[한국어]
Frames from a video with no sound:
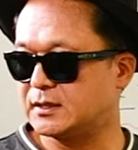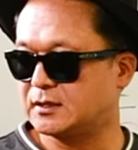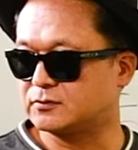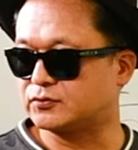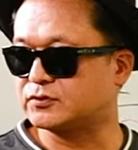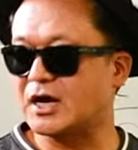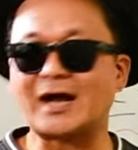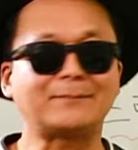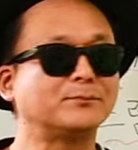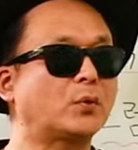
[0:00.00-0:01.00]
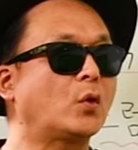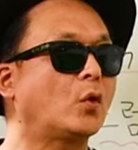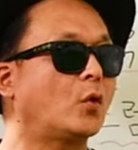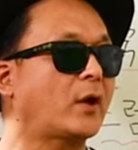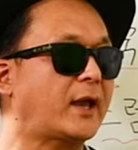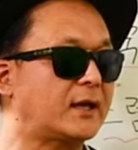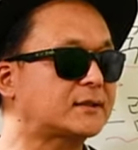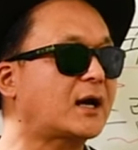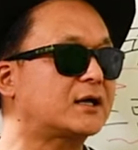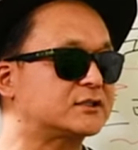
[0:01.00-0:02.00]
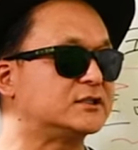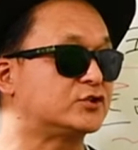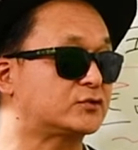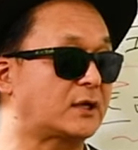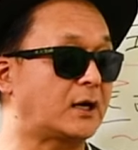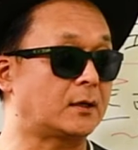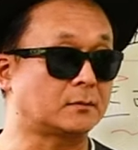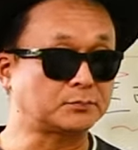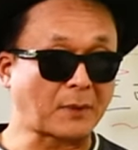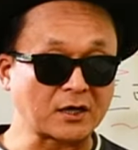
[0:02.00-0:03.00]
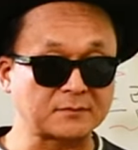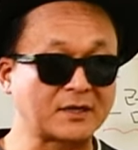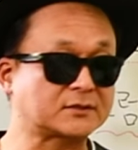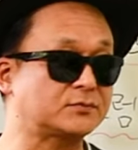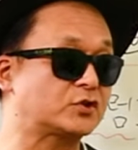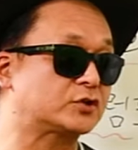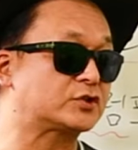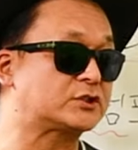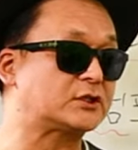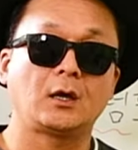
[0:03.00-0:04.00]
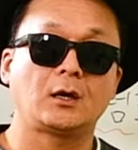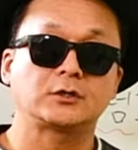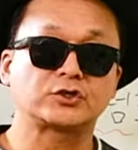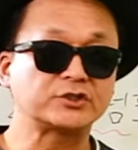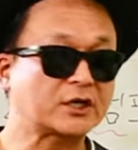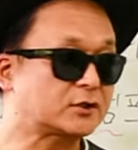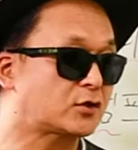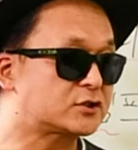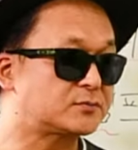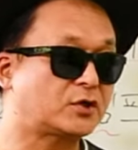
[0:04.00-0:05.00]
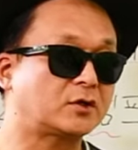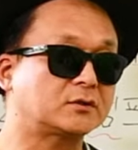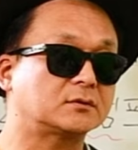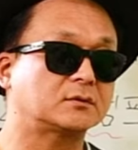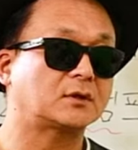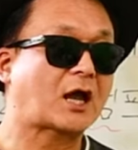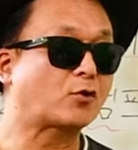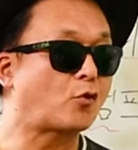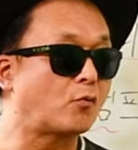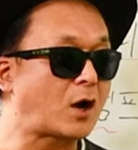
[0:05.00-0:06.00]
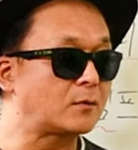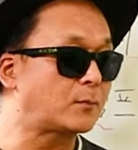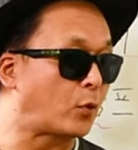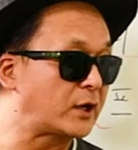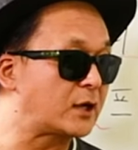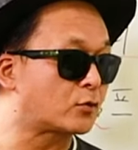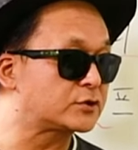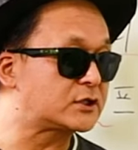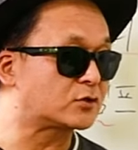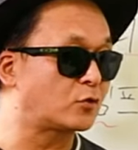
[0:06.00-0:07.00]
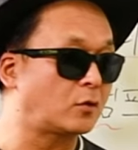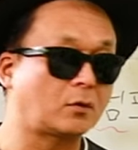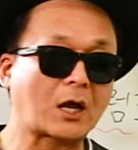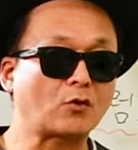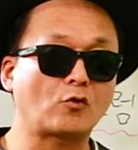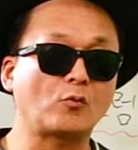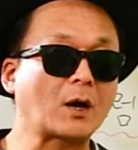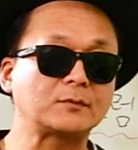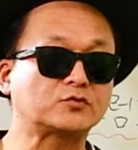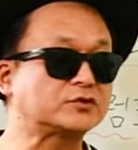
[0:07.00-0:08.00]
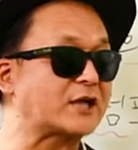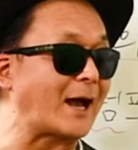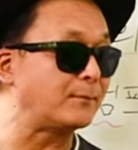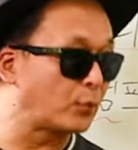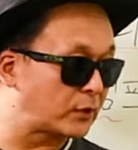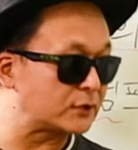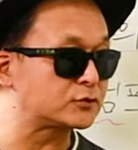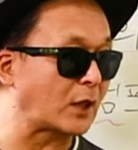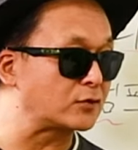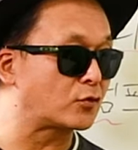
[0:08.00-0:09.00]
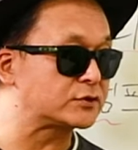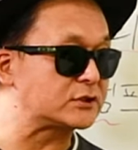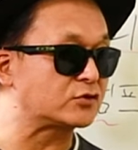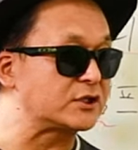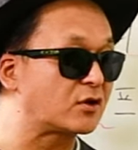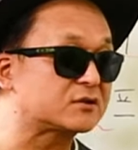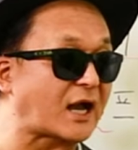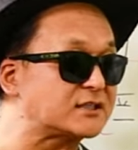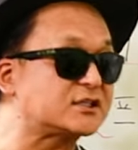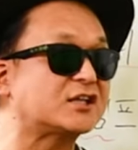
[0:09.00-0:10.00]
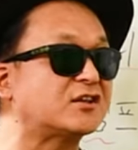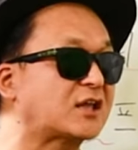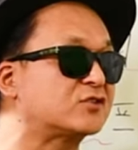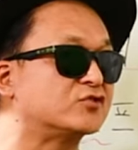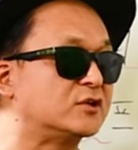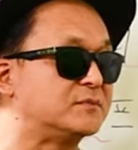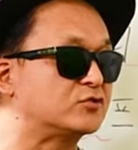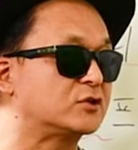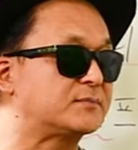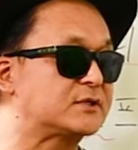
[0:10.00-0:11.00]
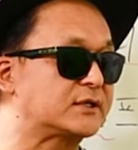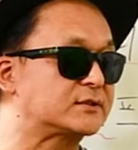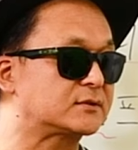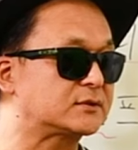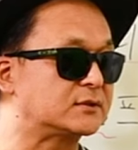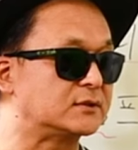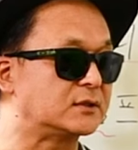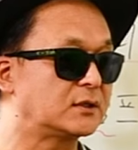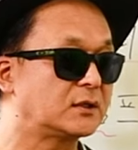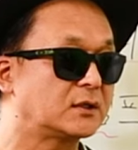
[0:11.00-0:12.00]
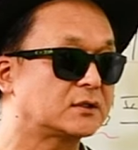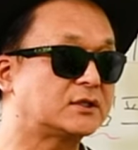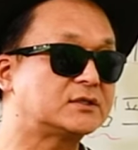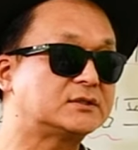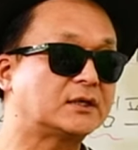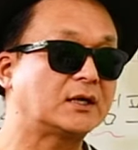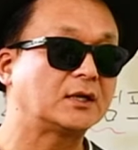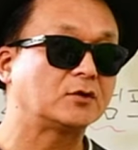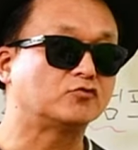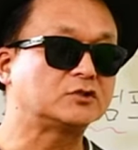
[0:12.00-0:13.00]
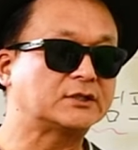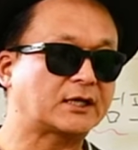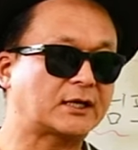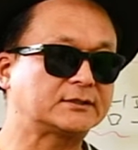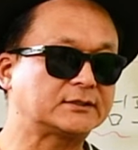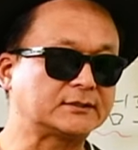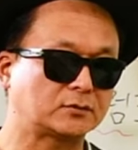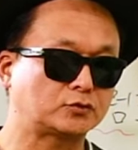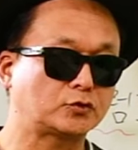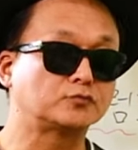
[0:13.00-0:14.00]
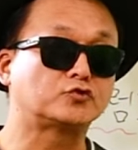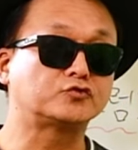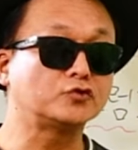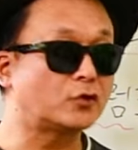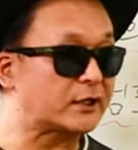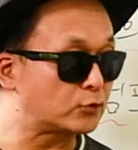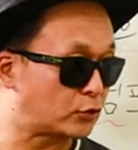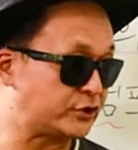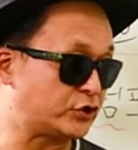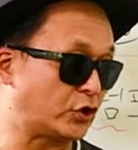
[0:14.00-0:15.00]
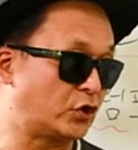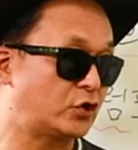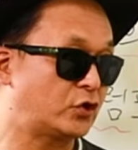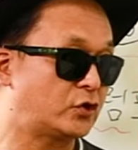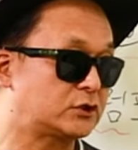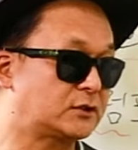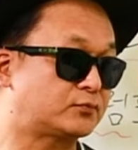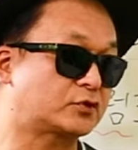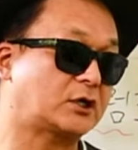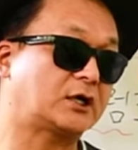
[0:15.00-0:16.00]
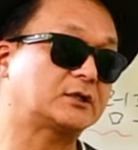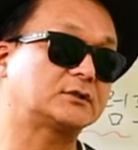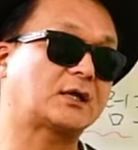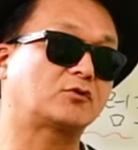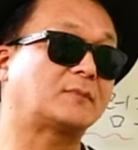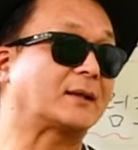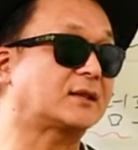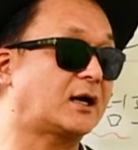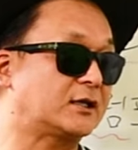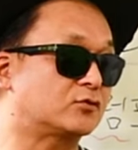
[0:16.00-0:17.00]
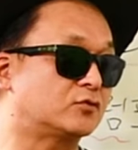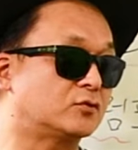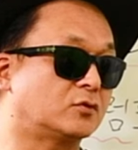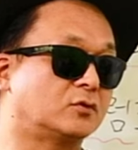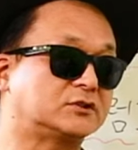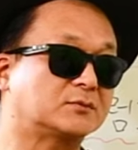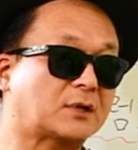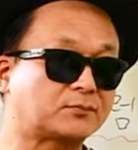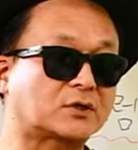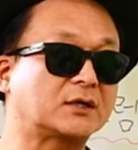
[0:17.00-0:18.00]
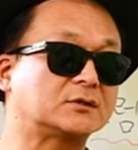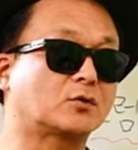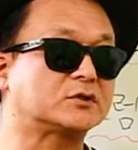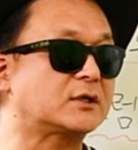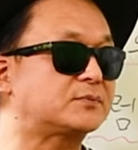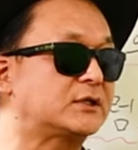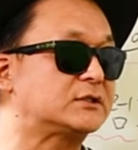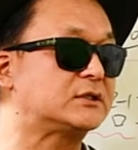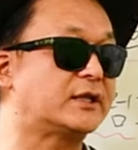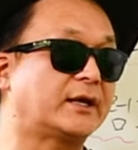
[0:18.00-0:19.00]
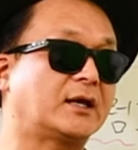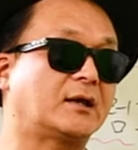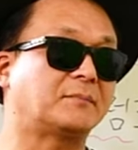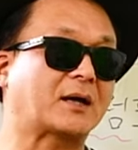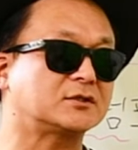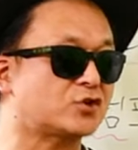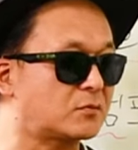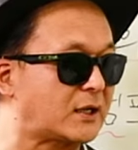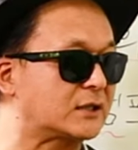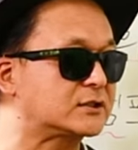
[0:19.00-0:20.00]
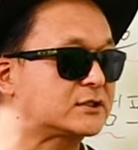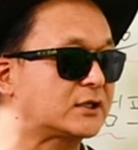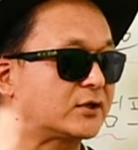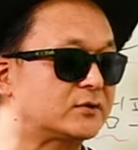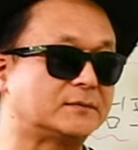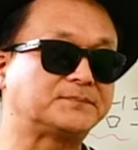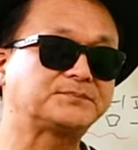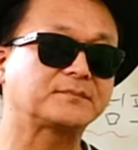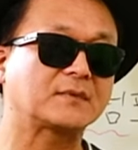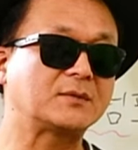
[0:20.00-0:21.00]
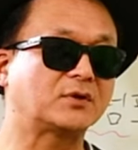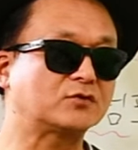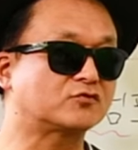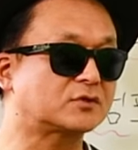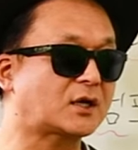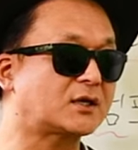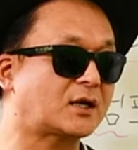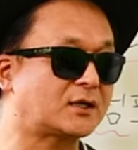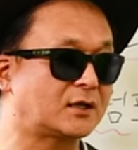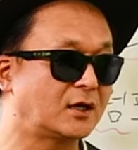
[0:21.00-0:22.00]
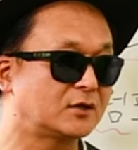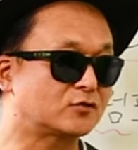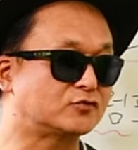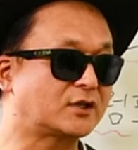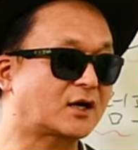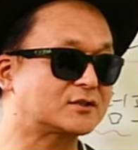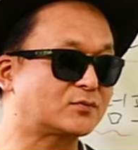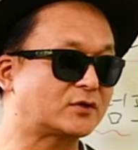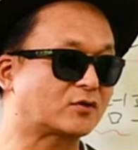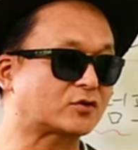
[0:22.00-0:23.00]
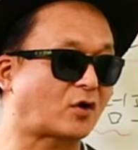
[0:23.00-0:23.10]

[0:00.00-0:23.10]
국가 안보에 해당하는 이슈다. 방금 말씀드렸듯이 전쟁이 터지면 항공모함을 보낼 곳이 있고 항공모함을 굳이 안 보내도 되는 곳이 있고 이걸 따지게 된다는 거예요. 미국 입장에서는. 근데 이제 우리나라는 좀 중요한 곳이죠. 이제 북한하고 맞닿아 있고 정말 북한 애들 골치 아픈 애들인데 말을 정말 안 듣잖아요. 이번에 우크라이나에 또 군대까지 보내고 더